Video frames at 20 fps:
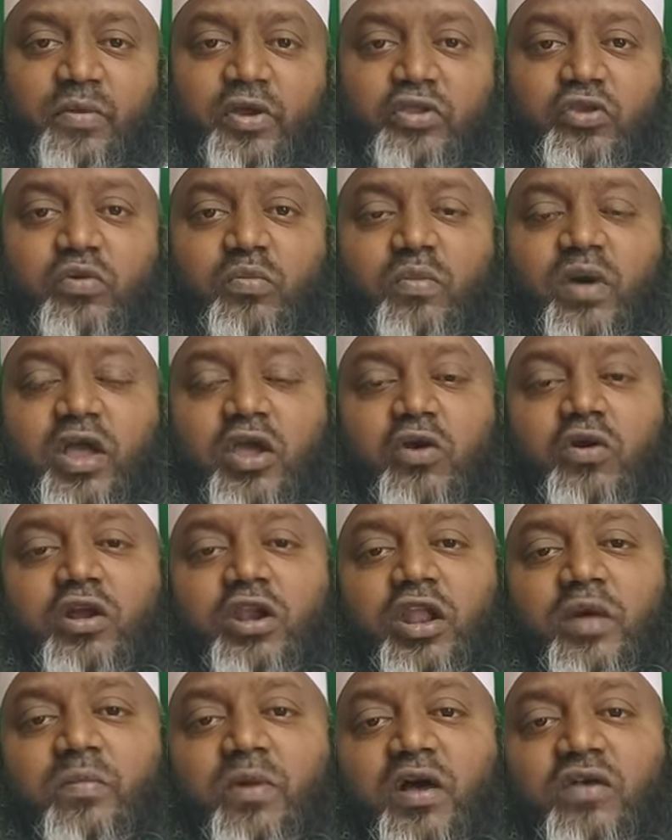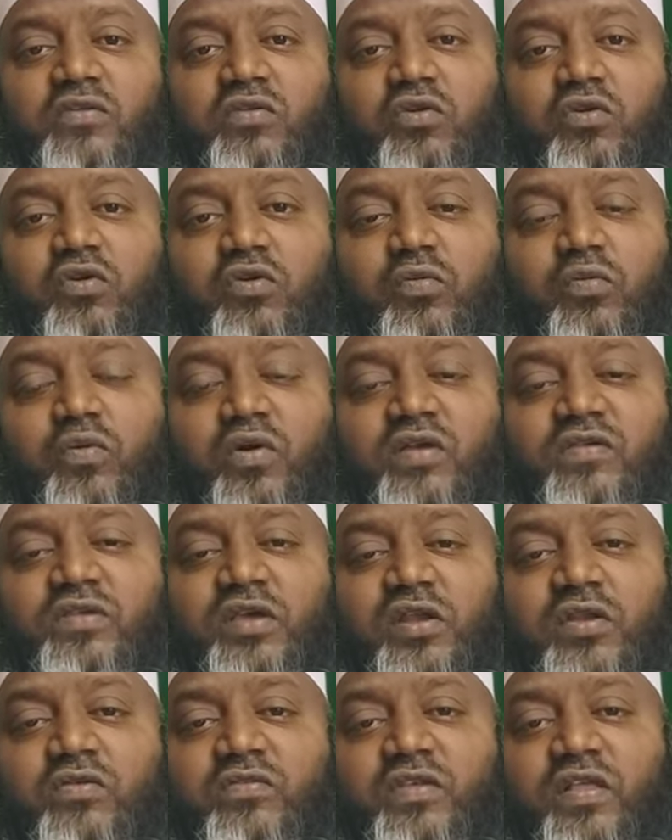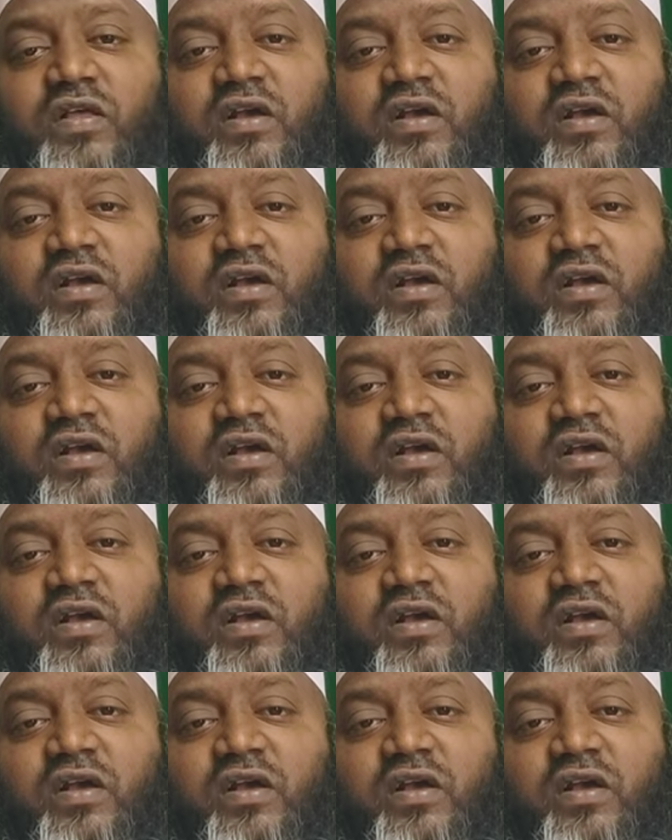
మరియు మా యొక్క నమాజులు ఉపవాసాలు